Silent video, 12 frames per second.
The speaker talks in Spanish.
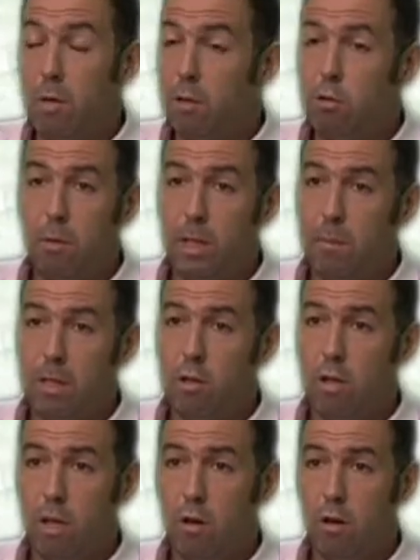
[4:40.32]
una
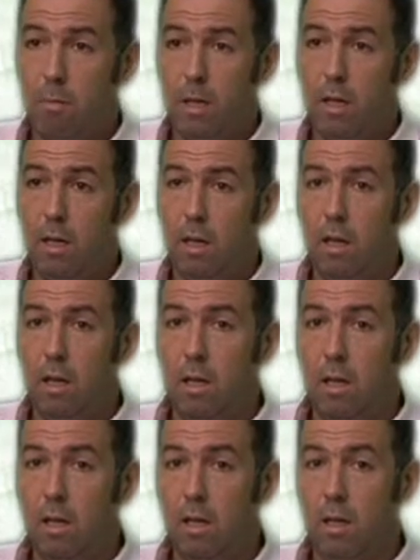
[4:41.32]
subestimación enorme
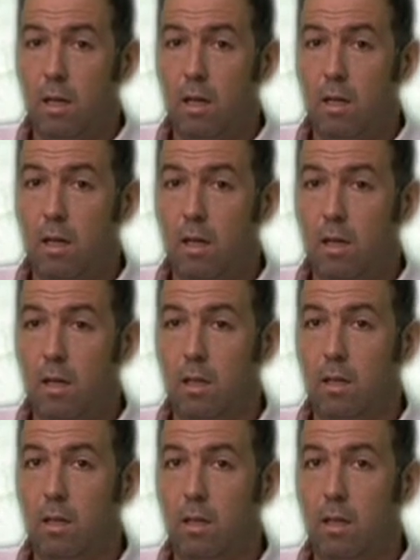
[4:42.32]
eh,
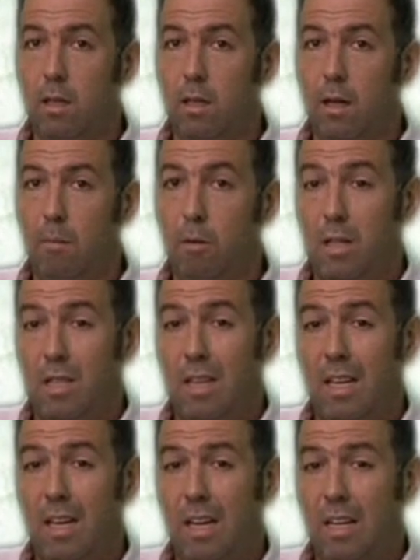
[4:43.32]
del potencial
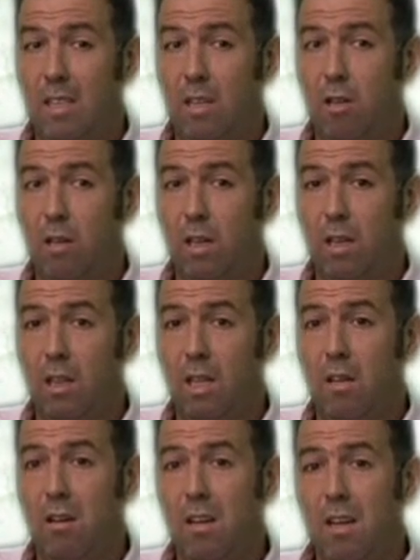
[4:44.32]
del ejército
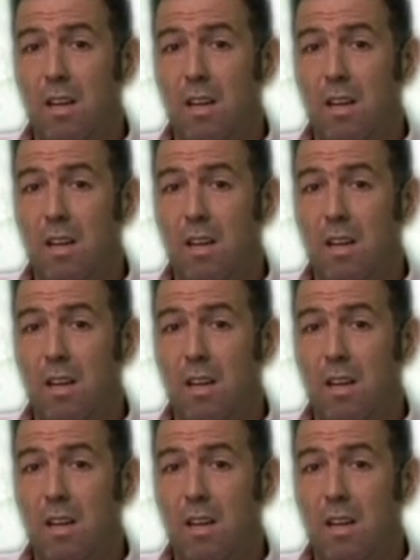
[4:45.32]
argentino